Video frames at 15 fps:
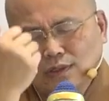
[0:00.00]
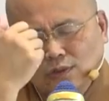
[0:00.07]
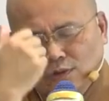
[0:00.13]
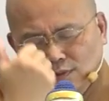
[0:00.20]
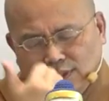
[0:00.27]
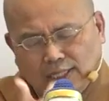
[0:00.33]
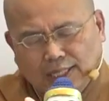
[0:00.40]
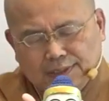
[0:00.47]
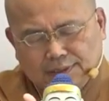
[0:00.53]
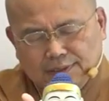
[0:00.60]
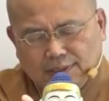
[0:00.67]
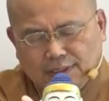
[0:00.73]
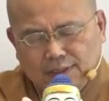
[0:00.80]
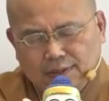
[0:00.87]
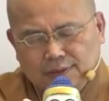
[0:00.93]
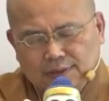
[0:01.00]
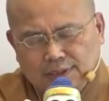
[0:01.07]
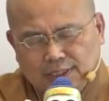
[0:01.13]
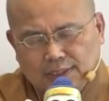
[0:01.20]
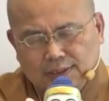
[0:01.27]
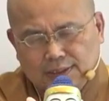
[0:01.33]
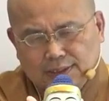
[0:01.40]
痛感，然后
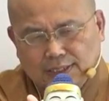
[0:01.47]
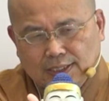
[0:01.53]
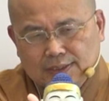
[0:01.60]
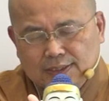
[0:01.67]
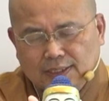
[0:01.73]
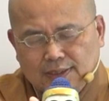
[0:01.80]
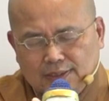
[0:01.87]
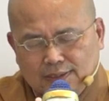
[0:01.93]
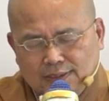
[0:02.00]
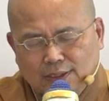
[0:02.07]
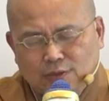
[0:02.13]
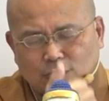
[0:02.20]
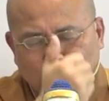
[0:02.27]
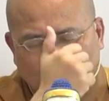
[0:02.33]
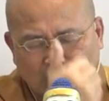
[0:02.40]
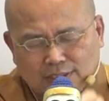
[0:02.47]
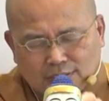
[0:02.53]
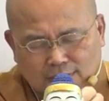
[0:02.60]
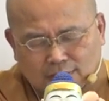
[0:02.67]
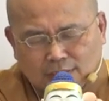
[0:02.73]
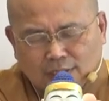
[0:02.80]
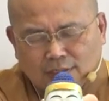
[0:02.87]
再加上你要关
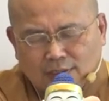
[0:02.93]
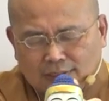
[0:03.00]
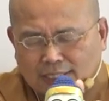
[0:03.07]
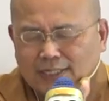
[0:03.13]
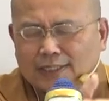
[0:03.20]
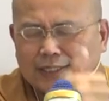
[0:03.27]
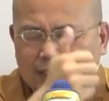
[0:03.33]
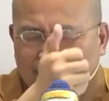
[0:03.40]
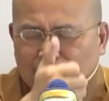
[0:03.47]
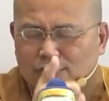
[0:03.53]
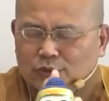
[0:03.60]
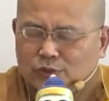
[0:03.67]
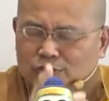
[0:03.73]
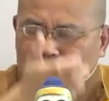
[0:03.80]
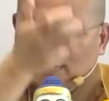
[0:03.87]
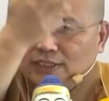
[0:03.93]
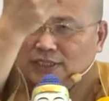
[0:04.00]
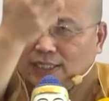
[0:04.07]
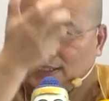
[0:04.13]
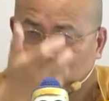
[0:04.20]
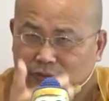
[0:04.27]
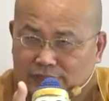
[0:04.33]
的那个力量有时
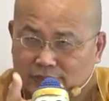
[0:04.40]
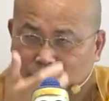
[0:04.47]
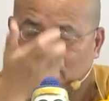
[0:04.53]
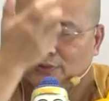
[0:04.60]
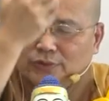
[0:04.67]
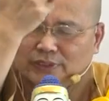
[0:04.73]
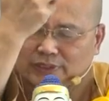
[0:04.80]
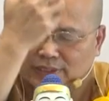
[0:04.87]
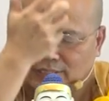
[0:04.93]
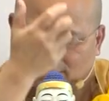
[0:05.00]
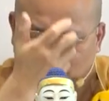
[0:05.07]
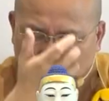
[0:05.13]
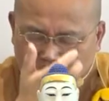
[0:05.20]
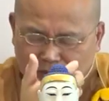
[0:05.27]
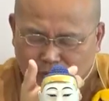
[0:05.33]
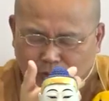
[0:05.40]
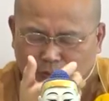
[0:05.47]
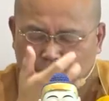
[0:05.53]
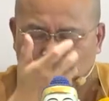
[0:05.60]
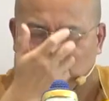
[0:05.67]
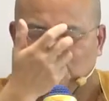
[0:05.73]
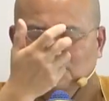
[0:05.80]
强有时弱，有时强有时弱
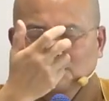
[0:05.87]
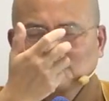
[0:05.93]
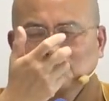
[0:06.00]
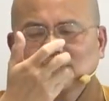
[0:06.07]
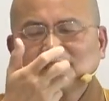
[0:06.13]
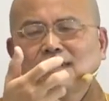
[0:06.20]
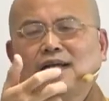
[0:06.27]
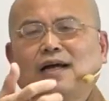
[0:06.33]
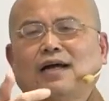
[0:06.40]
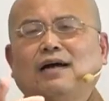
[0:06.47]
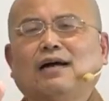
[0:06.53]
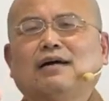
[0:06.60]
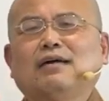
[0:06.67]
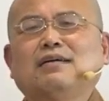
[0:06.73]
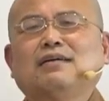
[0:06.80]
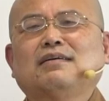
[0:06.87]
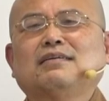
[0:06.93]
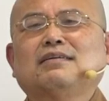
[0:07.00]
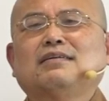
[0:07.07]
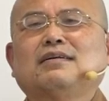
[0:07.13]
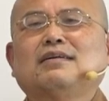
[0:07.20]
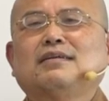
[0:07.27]
啊。
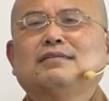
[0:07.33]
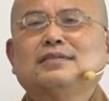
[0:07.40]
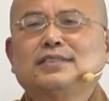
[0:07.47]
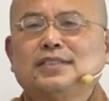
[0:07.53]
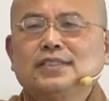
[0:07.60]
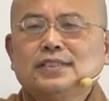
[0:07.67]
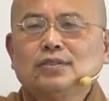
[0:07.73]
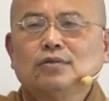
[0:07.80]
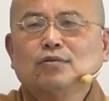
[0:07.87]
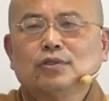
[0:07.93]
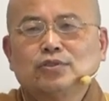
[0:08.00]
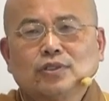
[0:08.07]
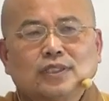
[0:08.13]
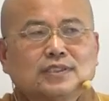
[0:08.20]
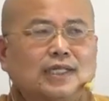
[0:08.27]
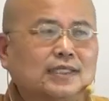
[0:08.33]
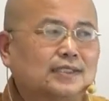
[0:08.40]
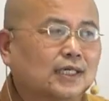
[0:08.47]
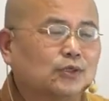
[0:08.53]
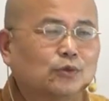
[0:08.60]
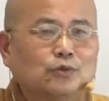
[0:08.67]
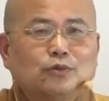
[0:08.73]
其实说，我觉得大
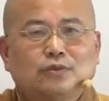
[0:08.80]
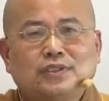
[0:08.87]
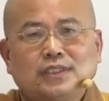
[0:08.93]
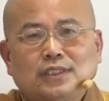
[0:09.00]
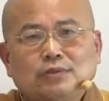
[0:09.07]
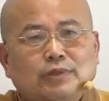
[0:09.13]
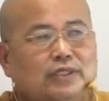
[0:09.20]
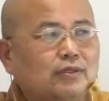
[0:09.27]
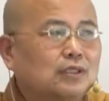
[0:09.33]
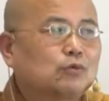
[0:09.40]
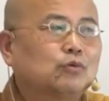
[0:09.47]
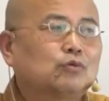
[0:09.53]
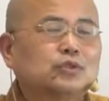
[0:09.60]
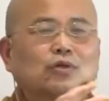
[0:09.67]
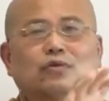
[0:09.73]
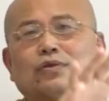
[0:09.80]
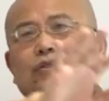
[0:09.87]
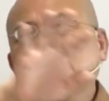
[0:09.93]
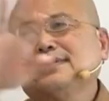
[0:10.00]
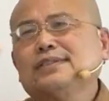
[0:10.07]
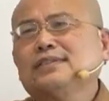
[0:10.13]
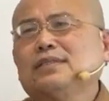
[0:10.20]
家都有机会，因为苦受
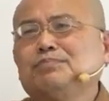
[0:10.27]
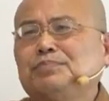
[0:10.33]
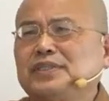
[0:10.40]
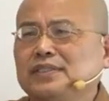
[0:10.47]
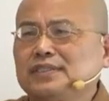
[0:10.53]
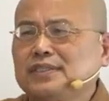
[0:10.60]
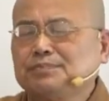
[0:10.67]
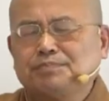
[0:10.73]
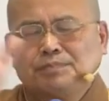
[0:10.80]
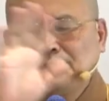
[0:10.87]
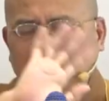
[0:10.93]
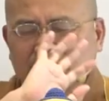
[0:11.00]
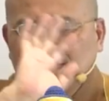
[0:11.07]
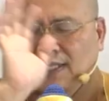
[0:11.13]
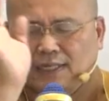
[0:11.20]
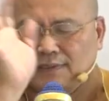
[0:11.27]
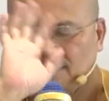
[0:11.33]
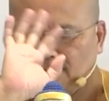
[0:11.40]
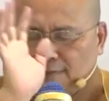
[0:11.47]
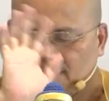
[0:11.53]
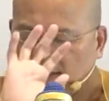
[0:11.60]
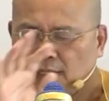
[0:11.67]
乐受是很平平常
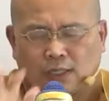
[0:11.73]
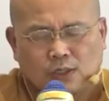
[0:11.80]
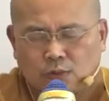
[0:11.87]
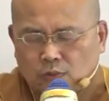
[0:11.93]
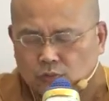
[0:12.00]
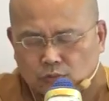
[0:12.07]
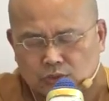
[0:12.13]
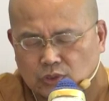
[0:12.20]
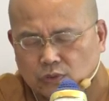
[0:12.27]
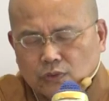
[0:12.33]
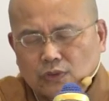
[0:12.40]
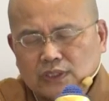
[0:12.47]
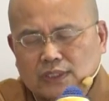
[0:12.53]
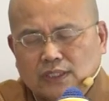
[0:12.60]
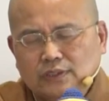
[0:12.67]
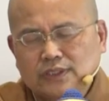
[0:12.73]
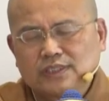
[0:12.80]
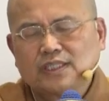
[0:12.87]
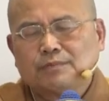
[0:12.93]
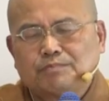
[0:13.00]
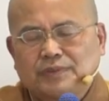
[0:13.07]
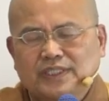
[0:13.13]
的，苦受乐受
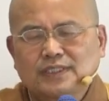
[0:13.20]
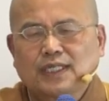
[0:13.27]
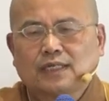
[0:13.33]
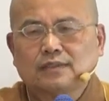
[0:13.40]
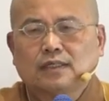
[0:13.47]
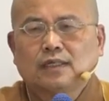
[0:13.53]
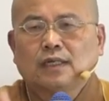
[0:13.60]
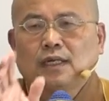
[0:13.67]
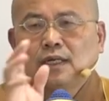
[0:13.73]
是很平常的，